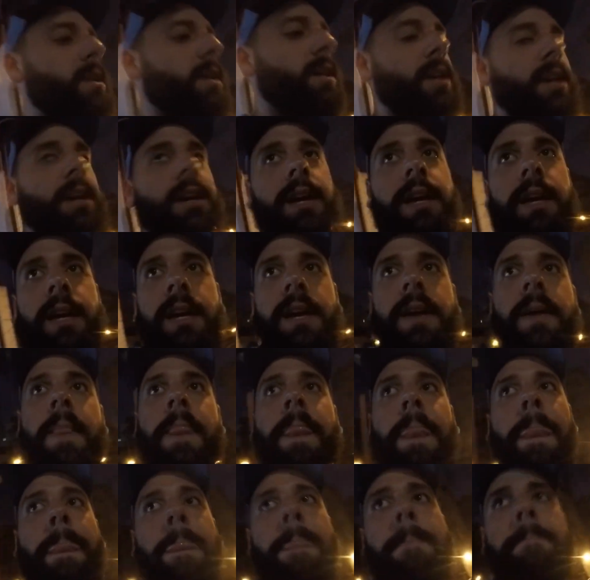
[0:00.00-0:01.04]
Só porque nós somos
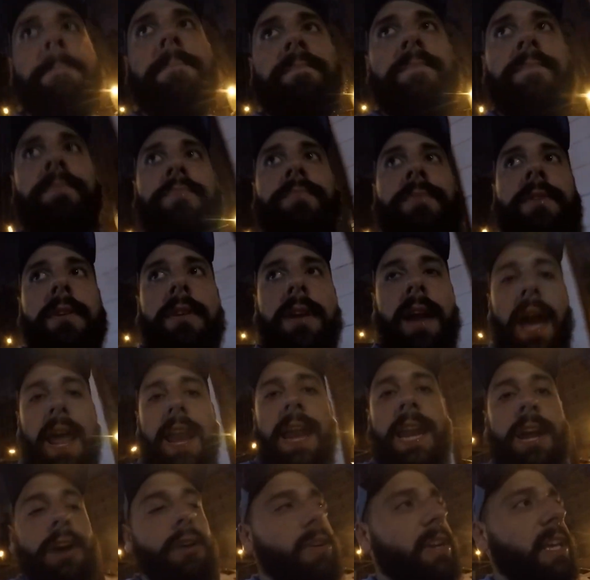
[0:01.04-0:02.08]
brasileiros. O
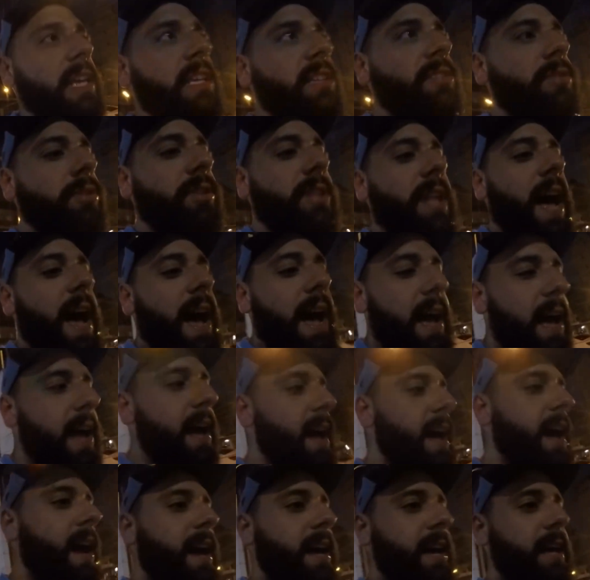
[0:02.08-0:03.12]
cara não quis nos
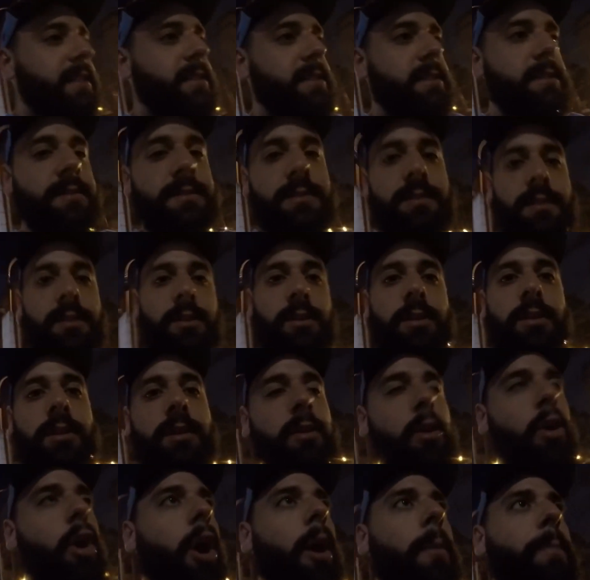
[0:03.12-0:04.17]
dar
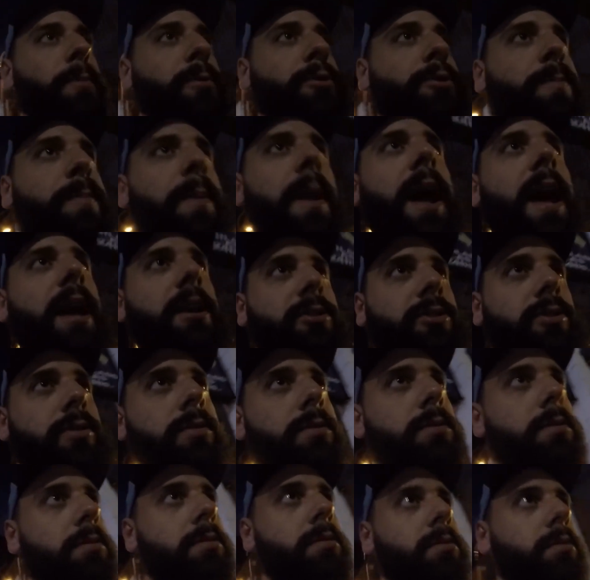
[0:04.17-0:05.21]
copo de
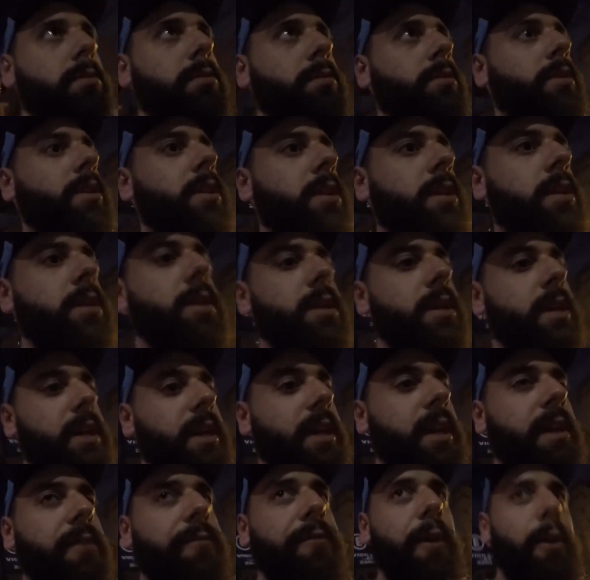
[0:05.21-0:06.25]
plástico
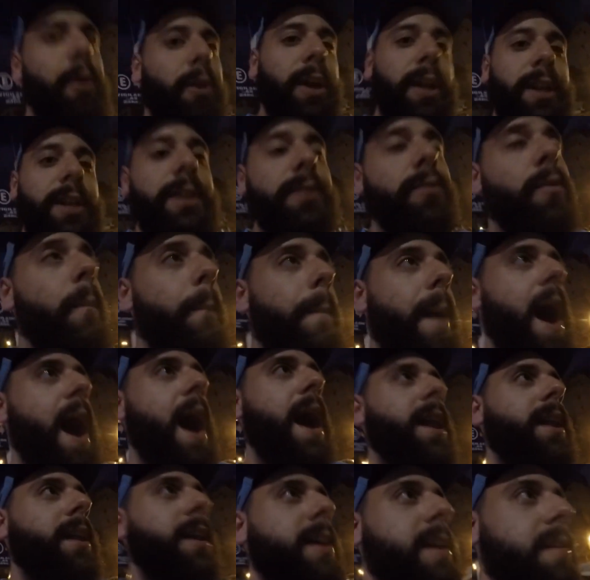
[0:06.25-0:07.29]
e falou que num
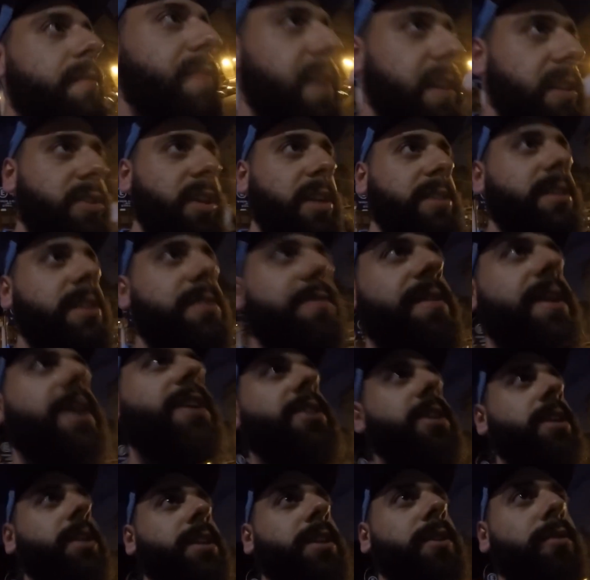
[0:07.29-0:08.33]
bar que vende só
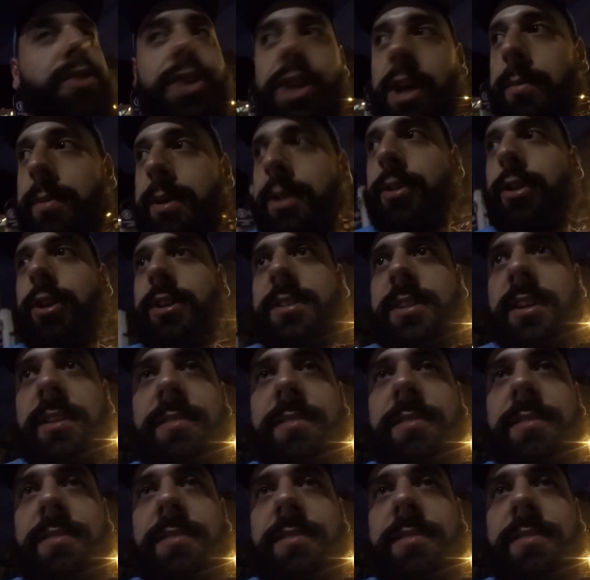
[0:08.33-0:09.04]
cerveja não tinha abridor de